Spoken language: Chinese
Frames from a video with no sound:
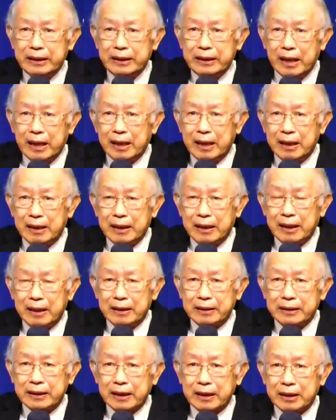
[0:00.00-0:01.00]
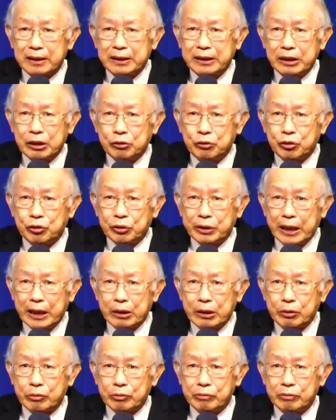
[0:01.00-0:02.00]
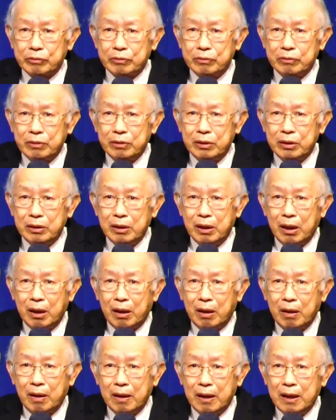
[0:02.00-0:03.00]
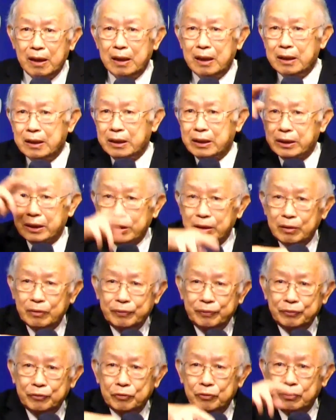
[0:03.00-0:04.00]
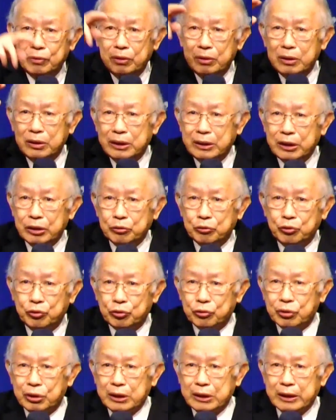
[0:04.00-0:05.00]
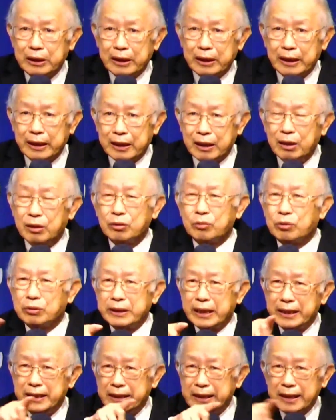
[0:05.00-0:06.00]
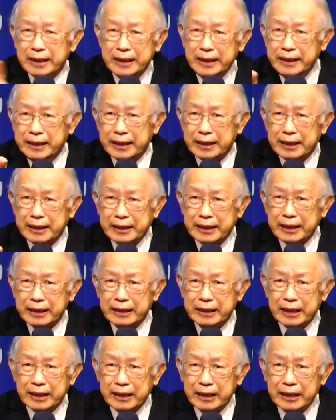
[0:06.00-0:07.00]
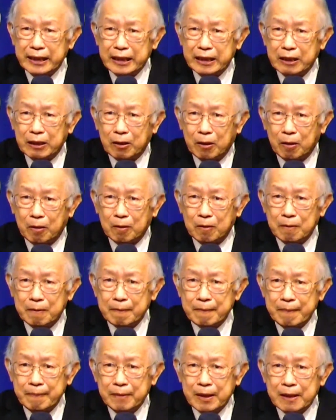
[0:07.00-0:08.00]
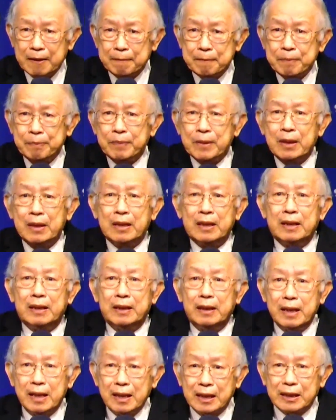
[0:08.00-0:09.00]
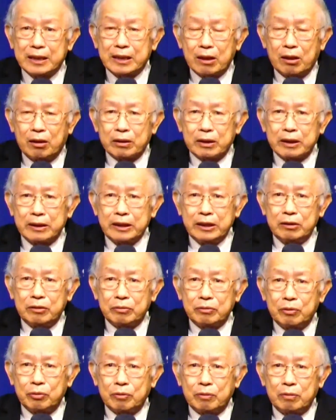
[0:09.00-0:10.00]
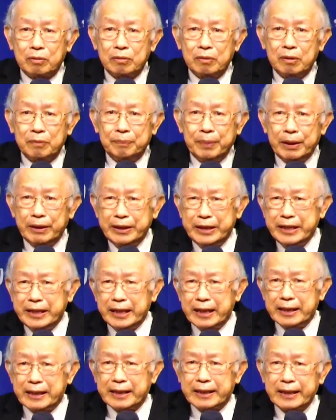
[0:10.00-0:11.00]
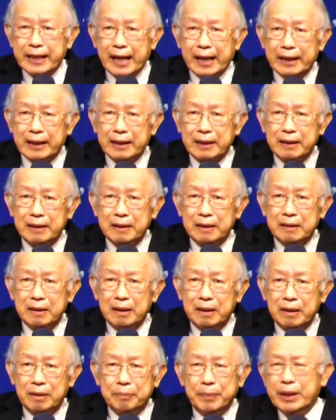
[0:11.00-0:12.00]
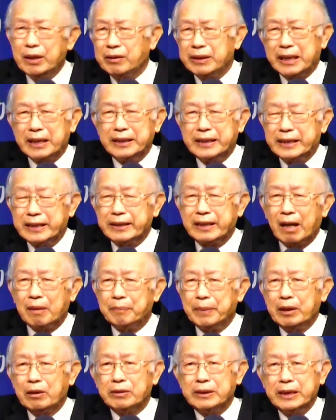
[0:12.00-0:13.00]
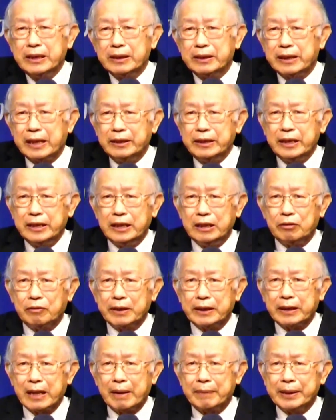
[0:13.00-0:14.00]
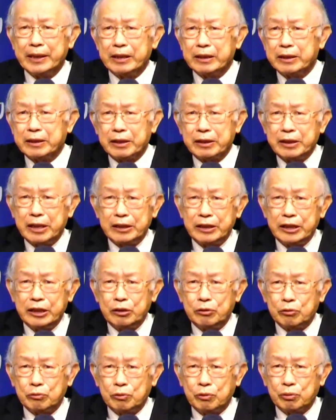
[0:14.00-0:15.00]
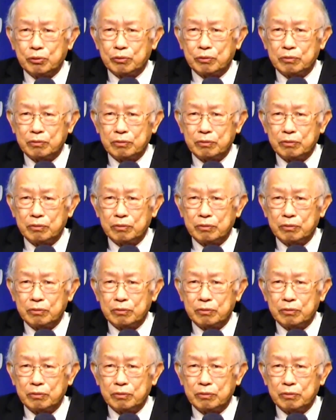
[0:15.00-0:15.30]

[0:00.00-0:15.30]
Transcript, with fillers: 呃呃，这个圣子耶稣，圣父、圣子、圣灵都在这一节的圣经里头。那个时候的基督徒被遣散，没有人知道，没有人去，人去理会他们的这些基督徒。